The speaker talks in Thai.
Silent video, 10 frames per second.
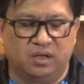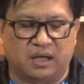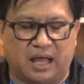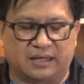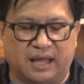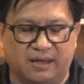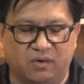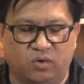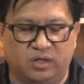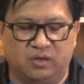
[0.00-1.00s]
การขัง
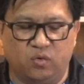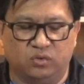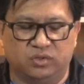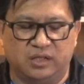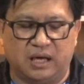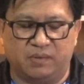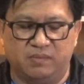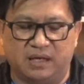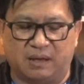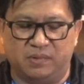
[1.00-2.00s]
คนในคุกที่ยังไม่
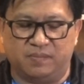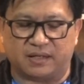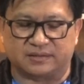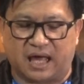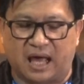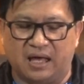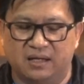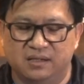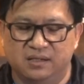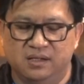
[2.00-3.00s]
มีคำพิพากษา
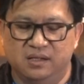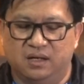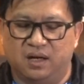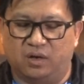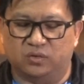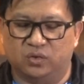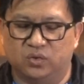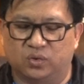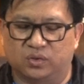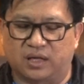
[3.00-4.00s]
เราต้อง
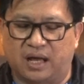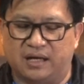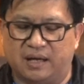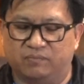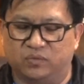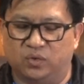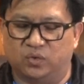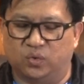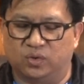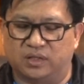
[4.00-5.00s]
หยุดการนำต้น
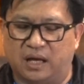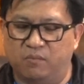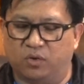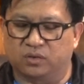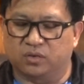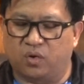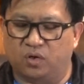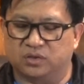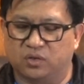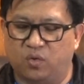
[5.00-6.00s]
ทุนทั้งหมดขอ
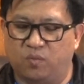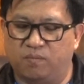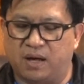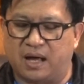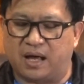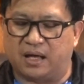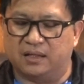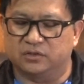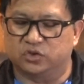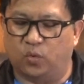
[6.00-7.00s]
งสังคมมา
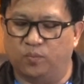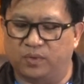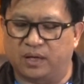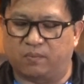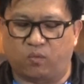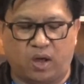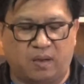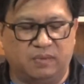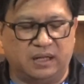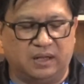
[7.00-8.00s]
จมกับควา
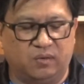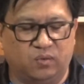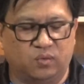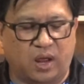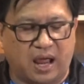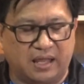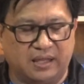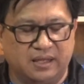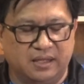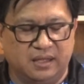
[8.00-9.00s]
มเลวร้าย
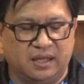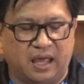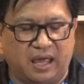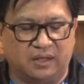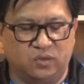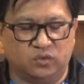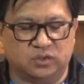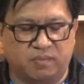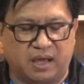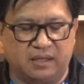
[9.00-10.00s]
แห่งยุค
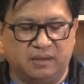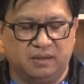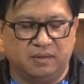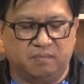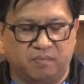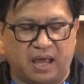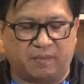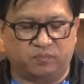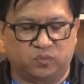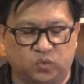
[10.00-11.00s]
สมัยแบ
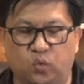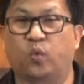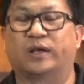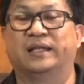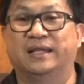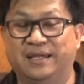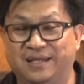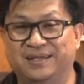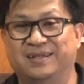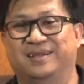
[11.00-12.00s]
บทุกวันนี้
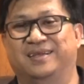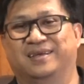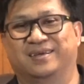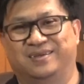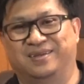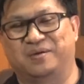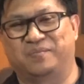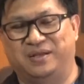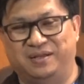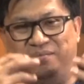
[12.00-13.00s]
นก็
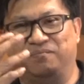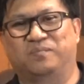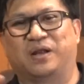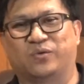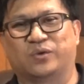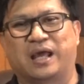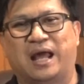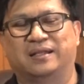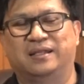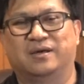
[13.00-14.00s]
เป็นปรากฏกา
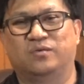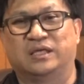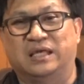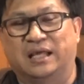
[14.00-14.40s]
รณ์ที่เขาเขีย